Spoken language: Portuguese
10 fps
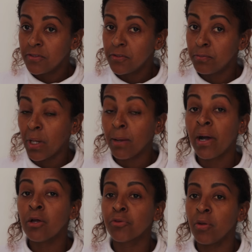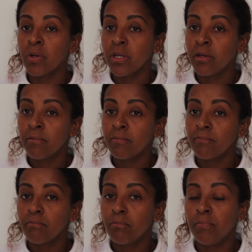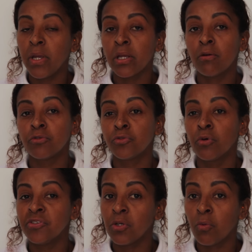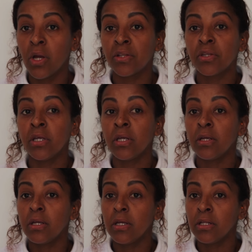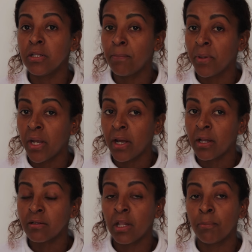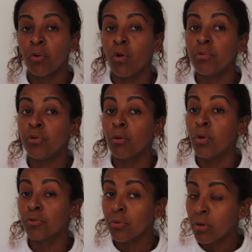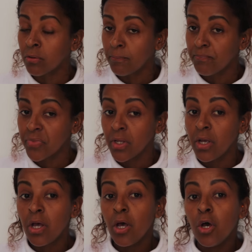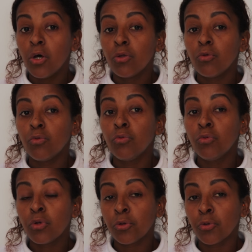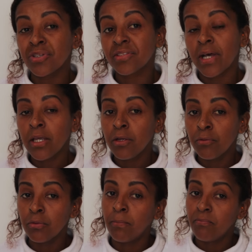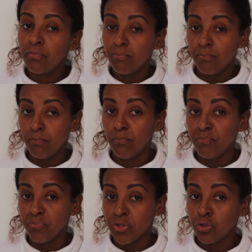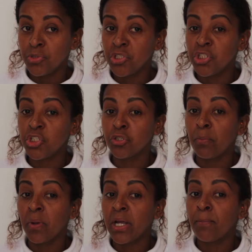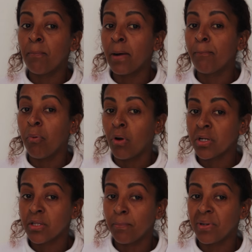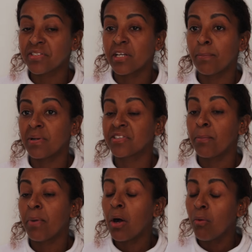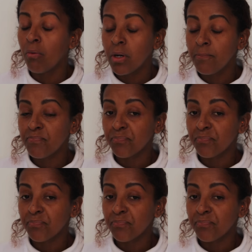Se pela bah, eu tenho aqui. Peguei os 2,50 e, e dei pra ela e ela pegou e me deu o meu troco. Porque eu tô saindo Estou me dirigindo para ele para a porta, para sair para sair para a rua.